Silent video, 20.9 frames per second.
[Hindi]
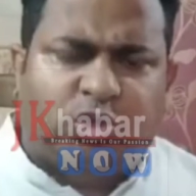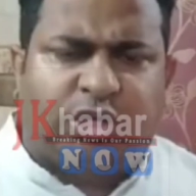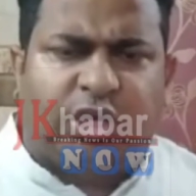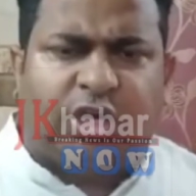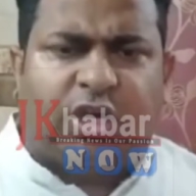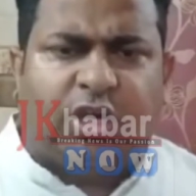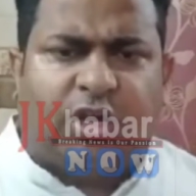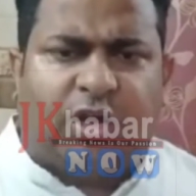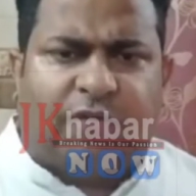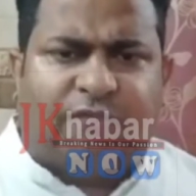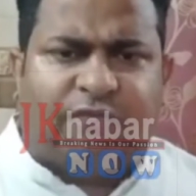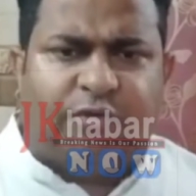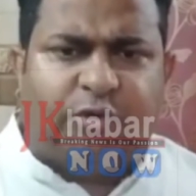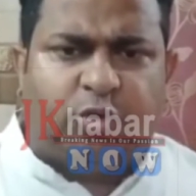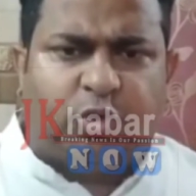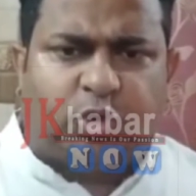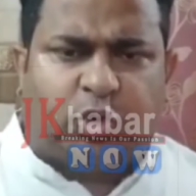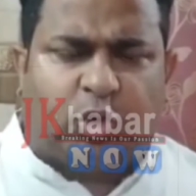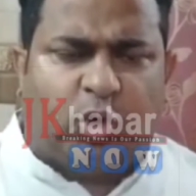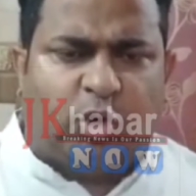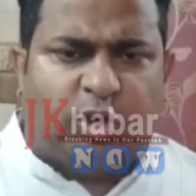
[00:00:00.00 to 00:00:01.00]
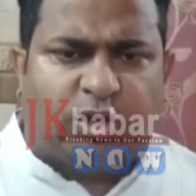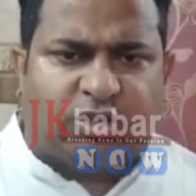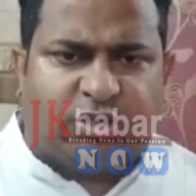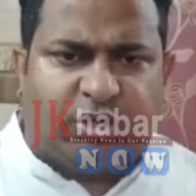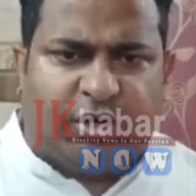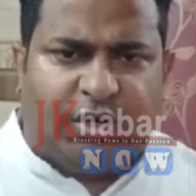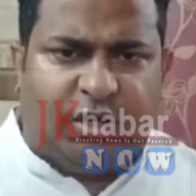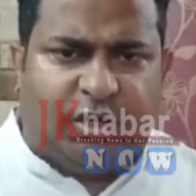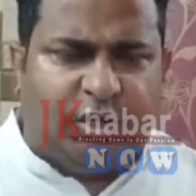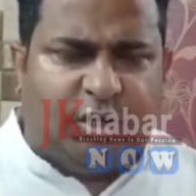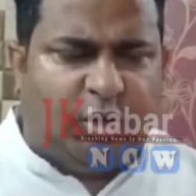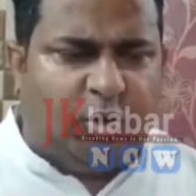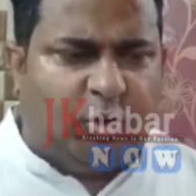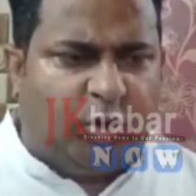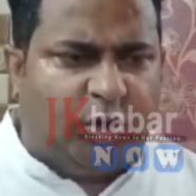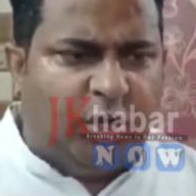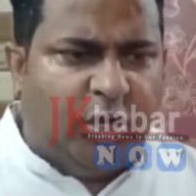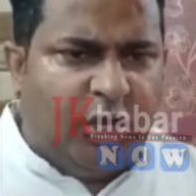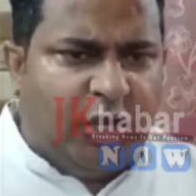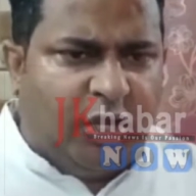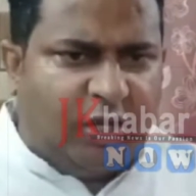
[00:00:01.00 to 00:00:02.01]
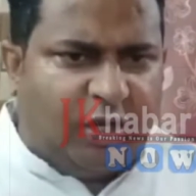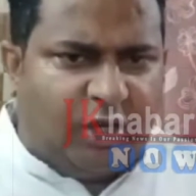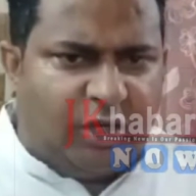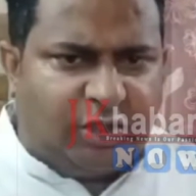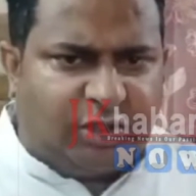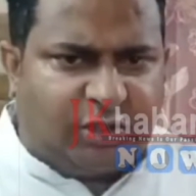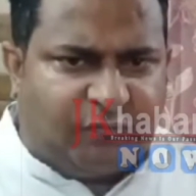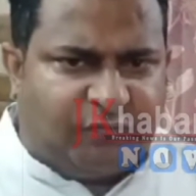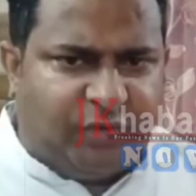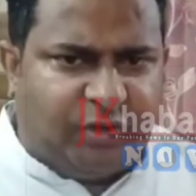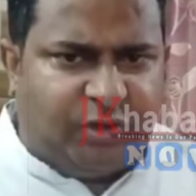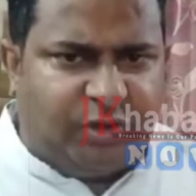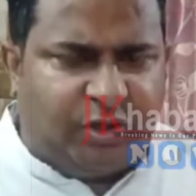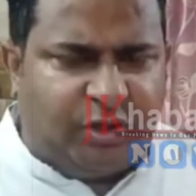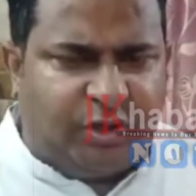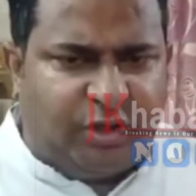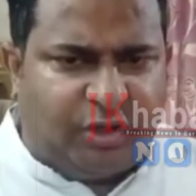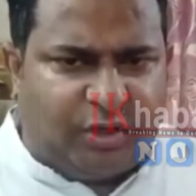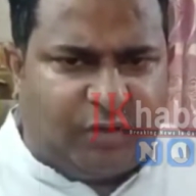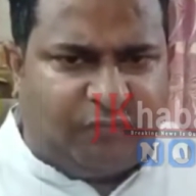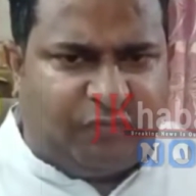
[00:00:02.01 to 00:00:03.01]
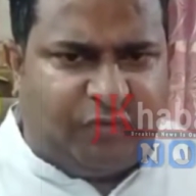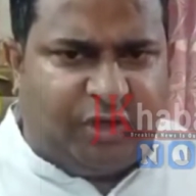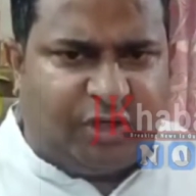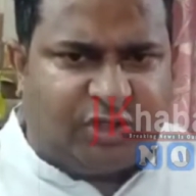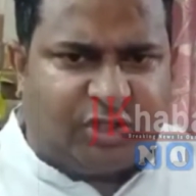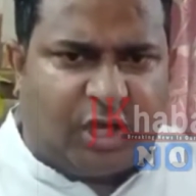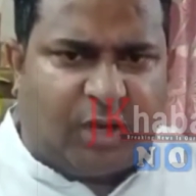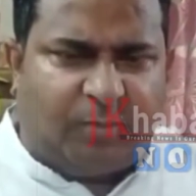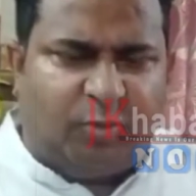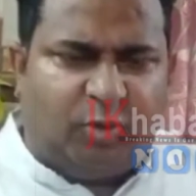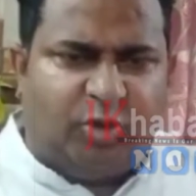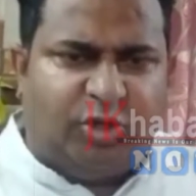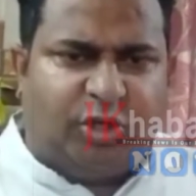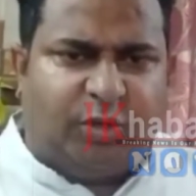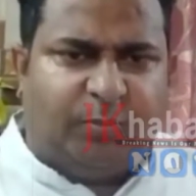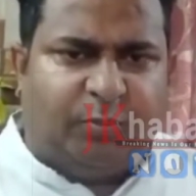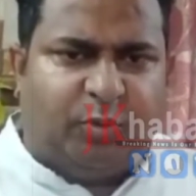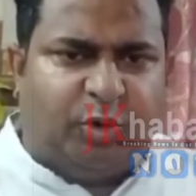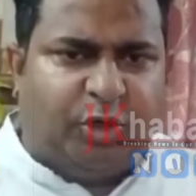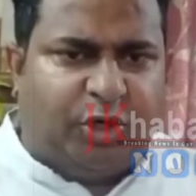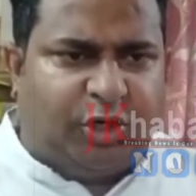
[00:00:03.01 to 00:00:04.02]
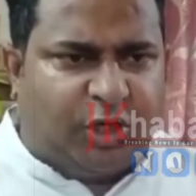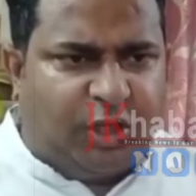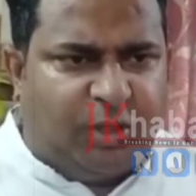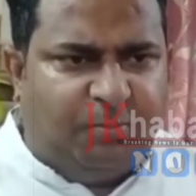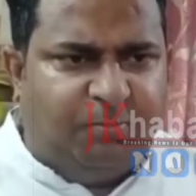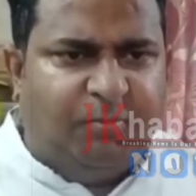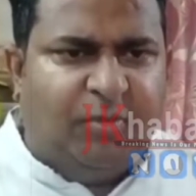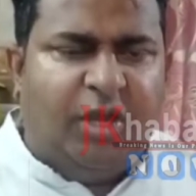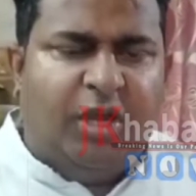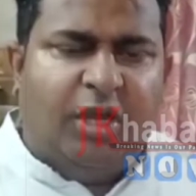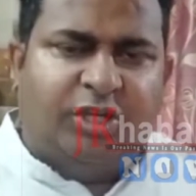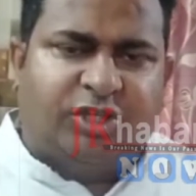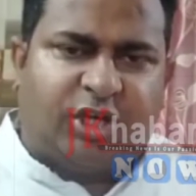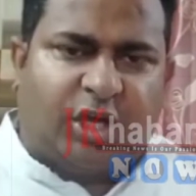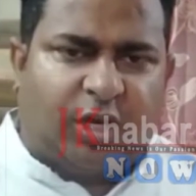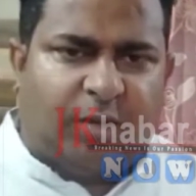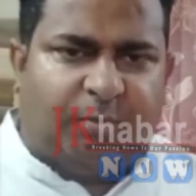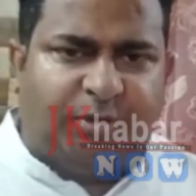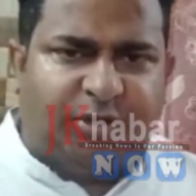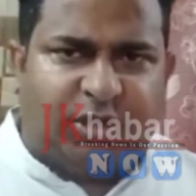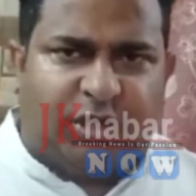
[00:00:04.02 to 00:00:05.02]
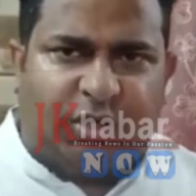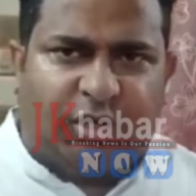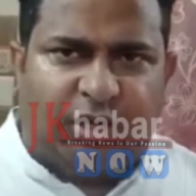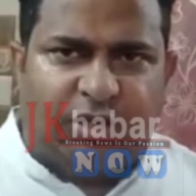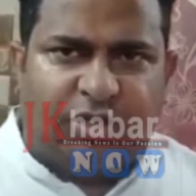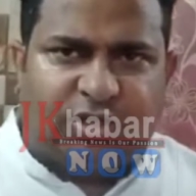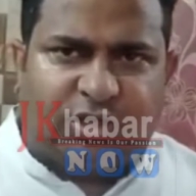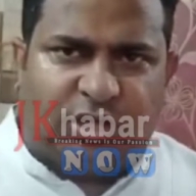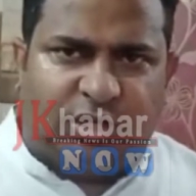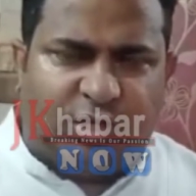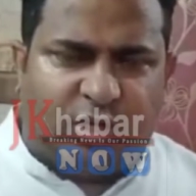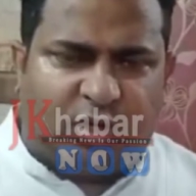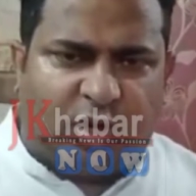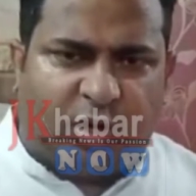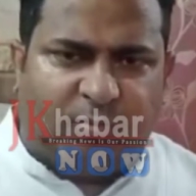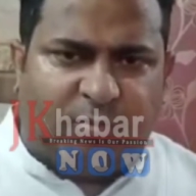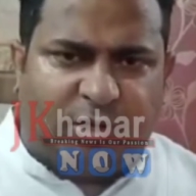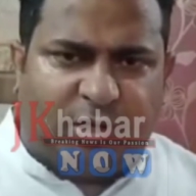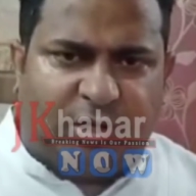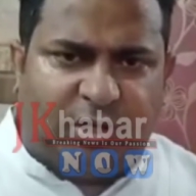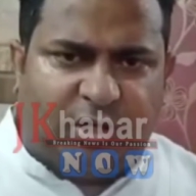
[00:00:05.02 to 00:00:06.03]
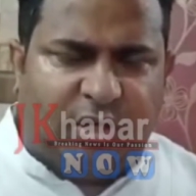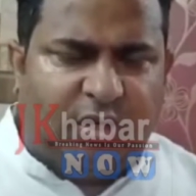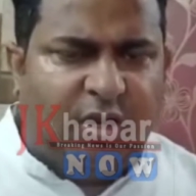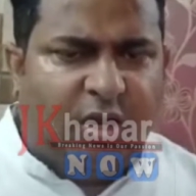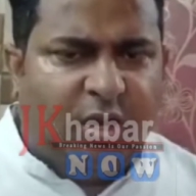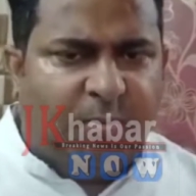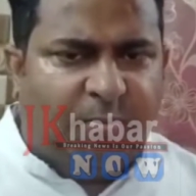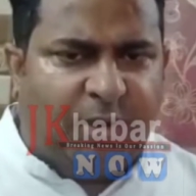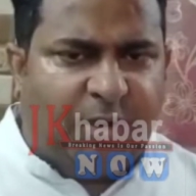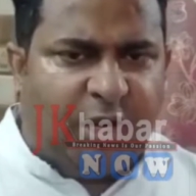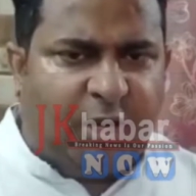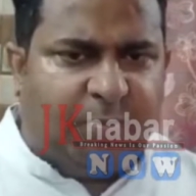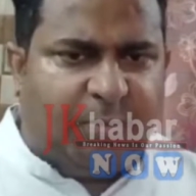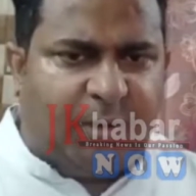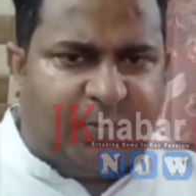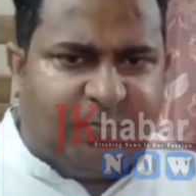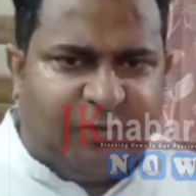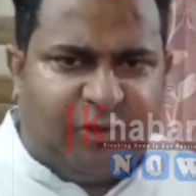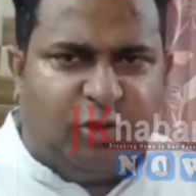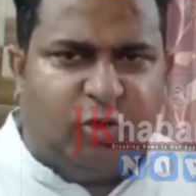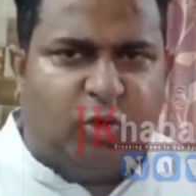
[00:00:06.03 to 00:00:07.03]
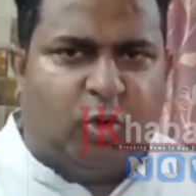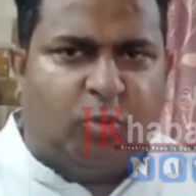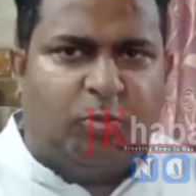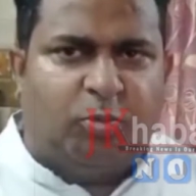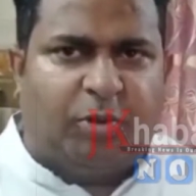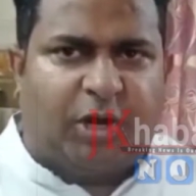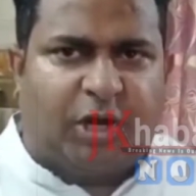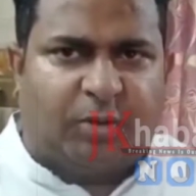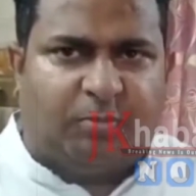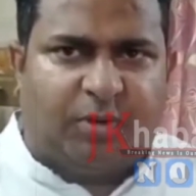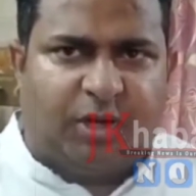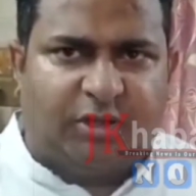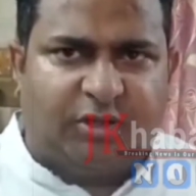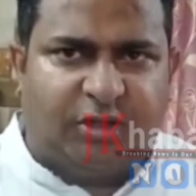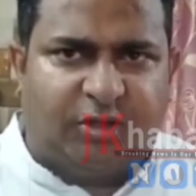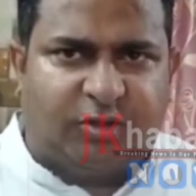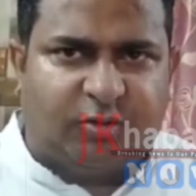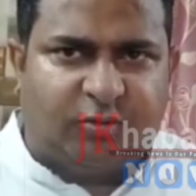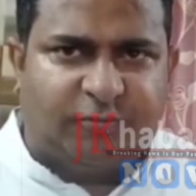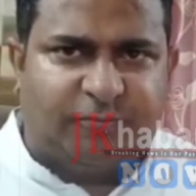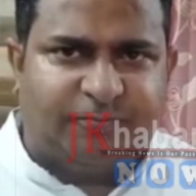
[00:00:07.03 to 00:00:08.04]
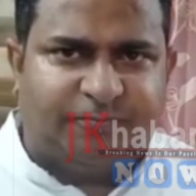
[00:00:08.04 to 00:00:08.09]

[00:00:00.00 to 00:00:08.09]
उसके ख़िलाफ़ यूथ कांग्रेस लड़ेगी और शफी रफ़ीक साहब और इनकी पूरी टीम शाना बशाना इसके लिए काम करेगी मैं एक बार फिर इनको मुबारकबाद देता